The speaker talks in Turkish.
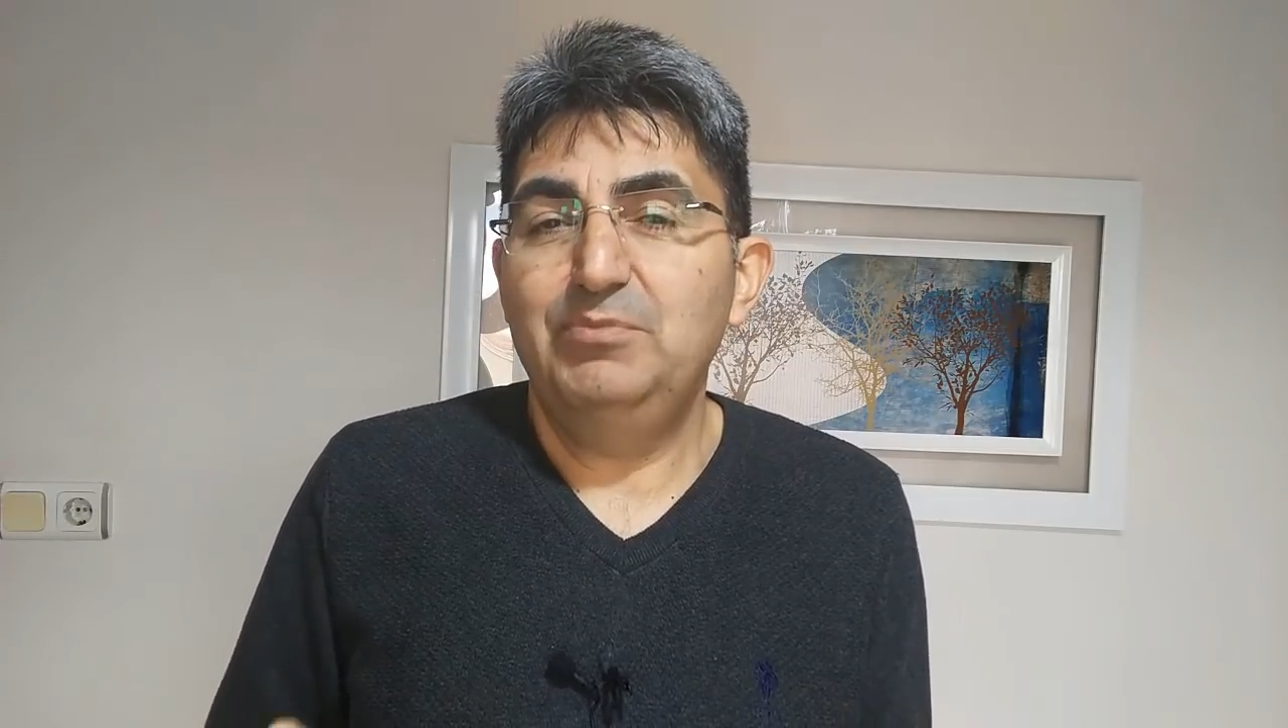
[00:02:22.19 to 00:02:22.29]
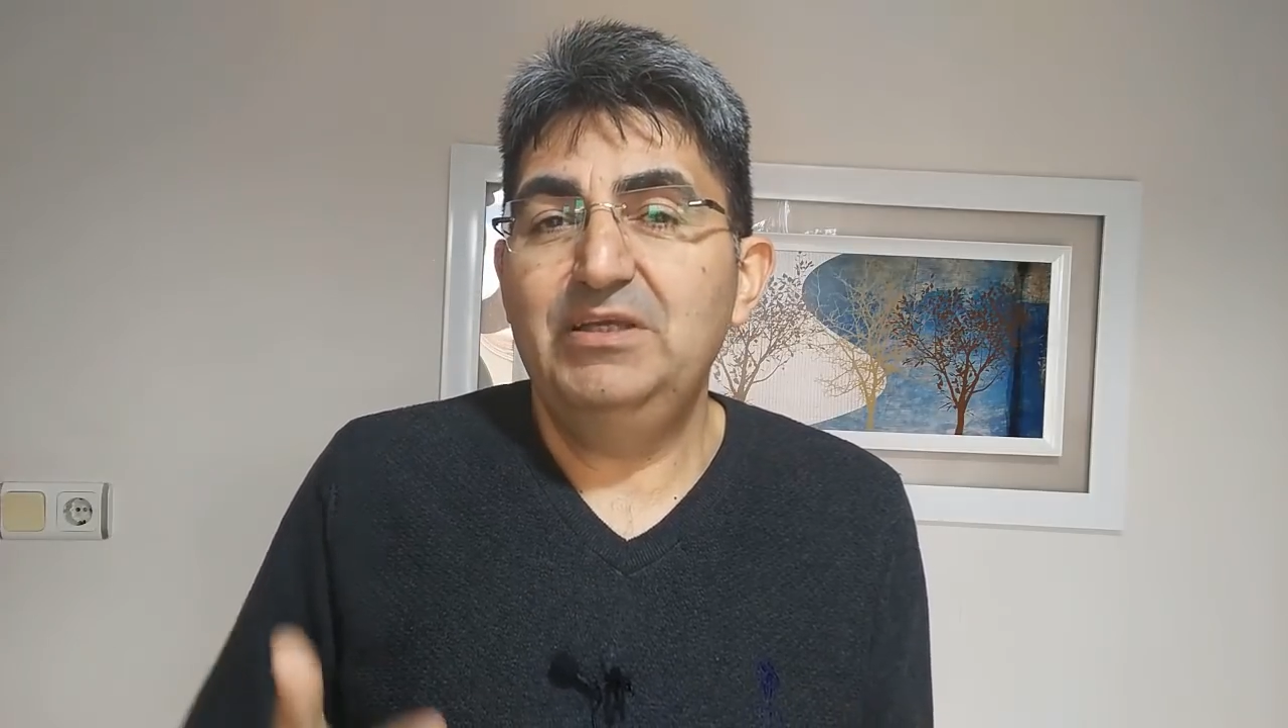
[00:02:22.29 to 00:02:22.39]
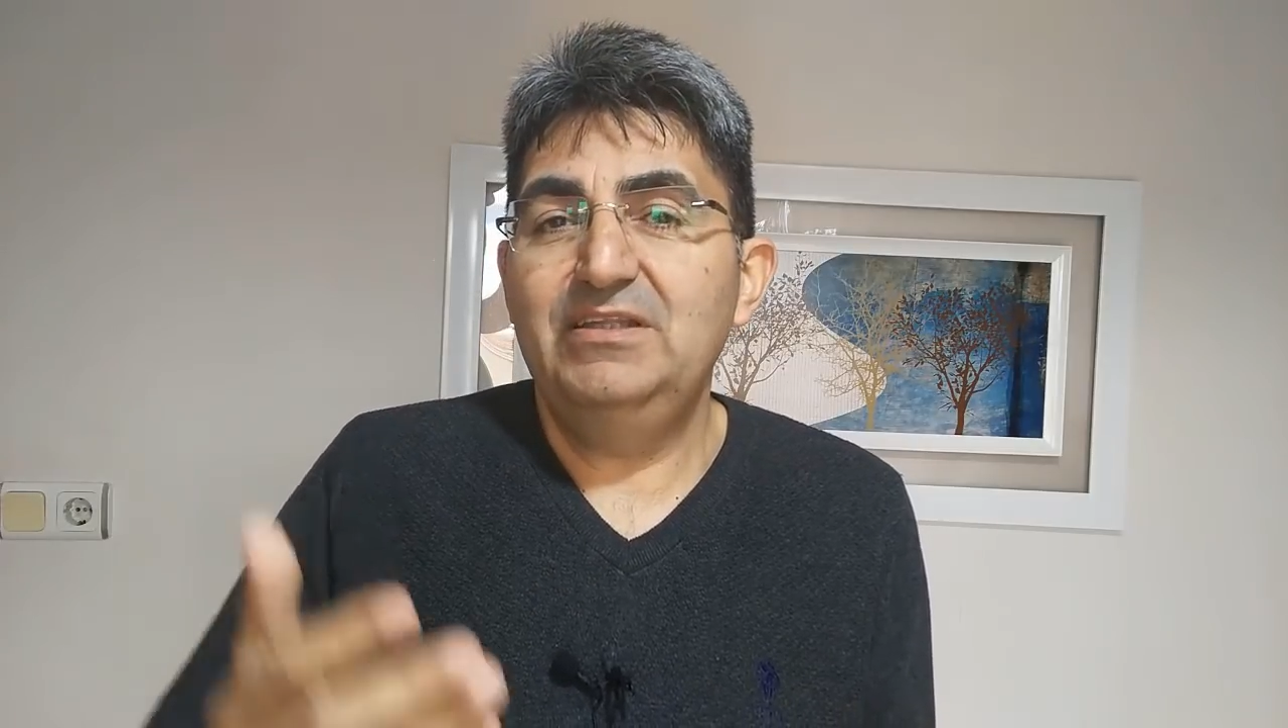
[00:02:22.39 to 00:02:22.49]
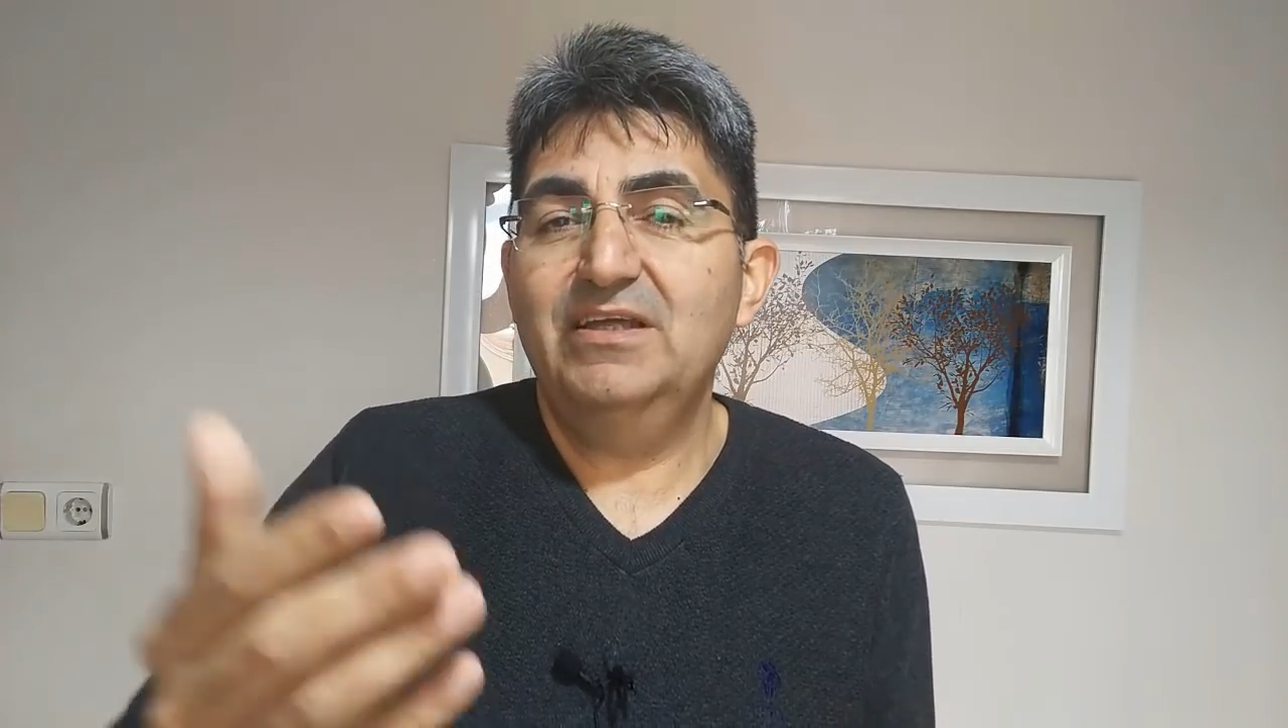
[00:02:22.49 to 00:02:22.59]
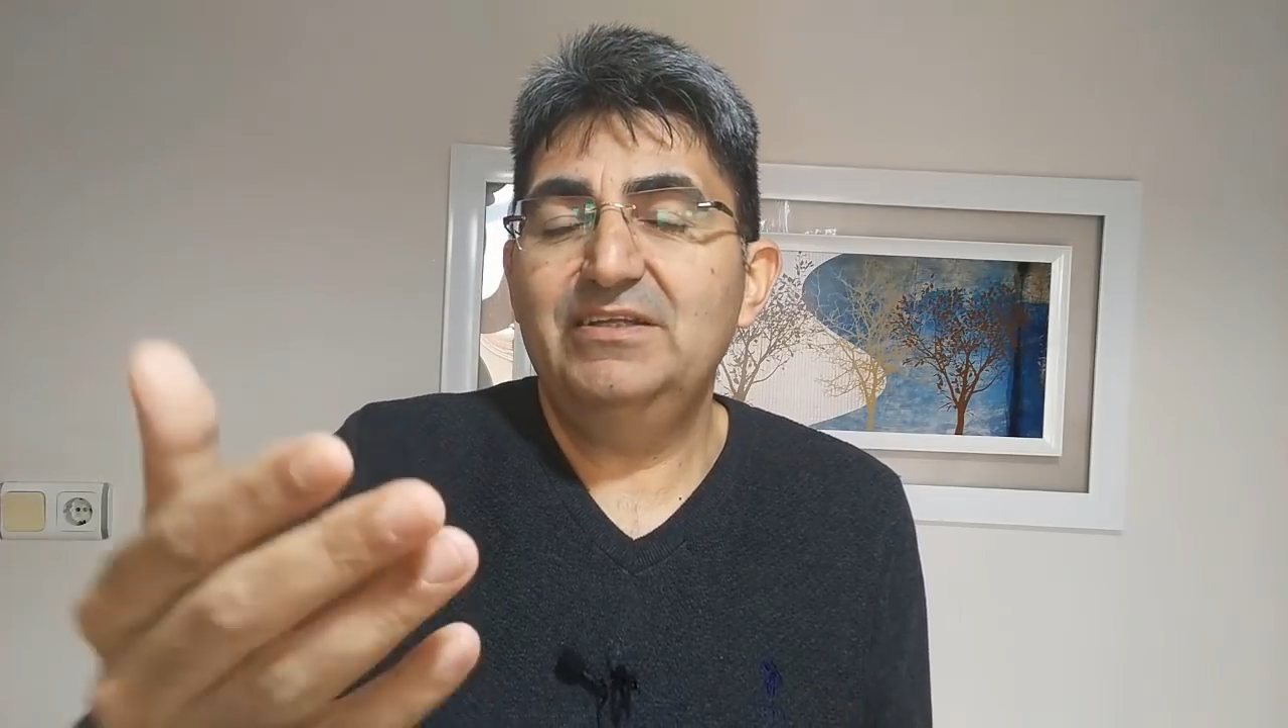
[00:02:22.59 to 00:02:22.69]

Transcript: Bir gider